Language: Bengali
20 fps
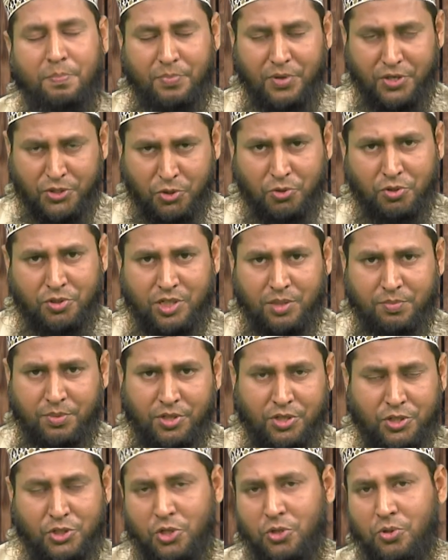বিজয়
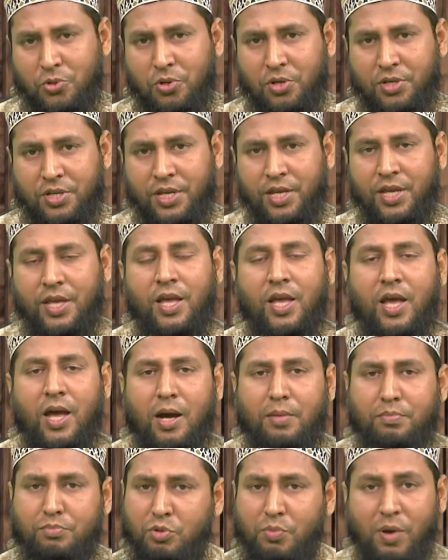টিভি সকলকে
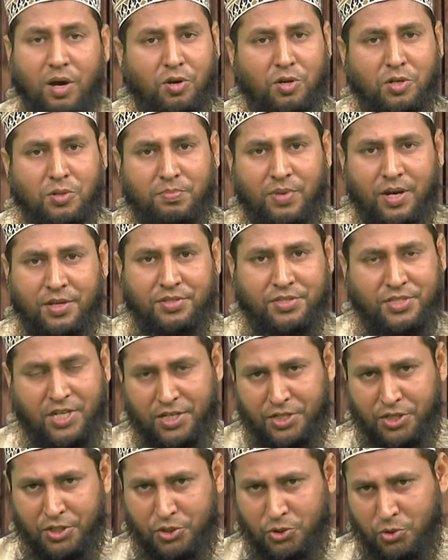মোবারকবাদ
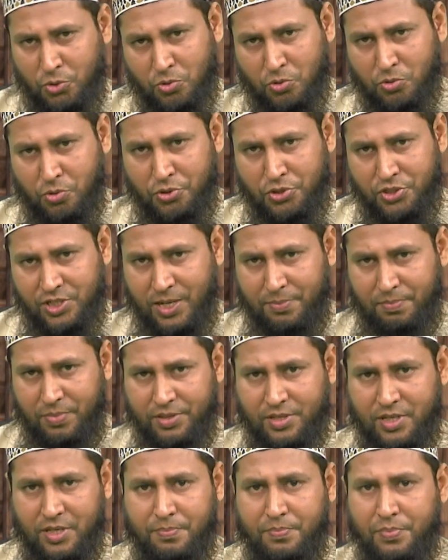জানিয়ে শুরু করছে
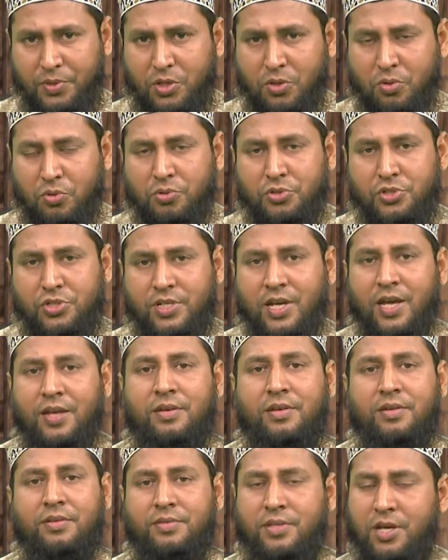আপনাদের প্রিয় অনুষ্ঠান
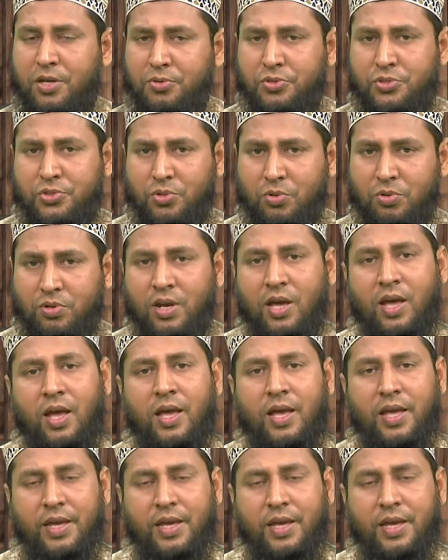দারুসন্না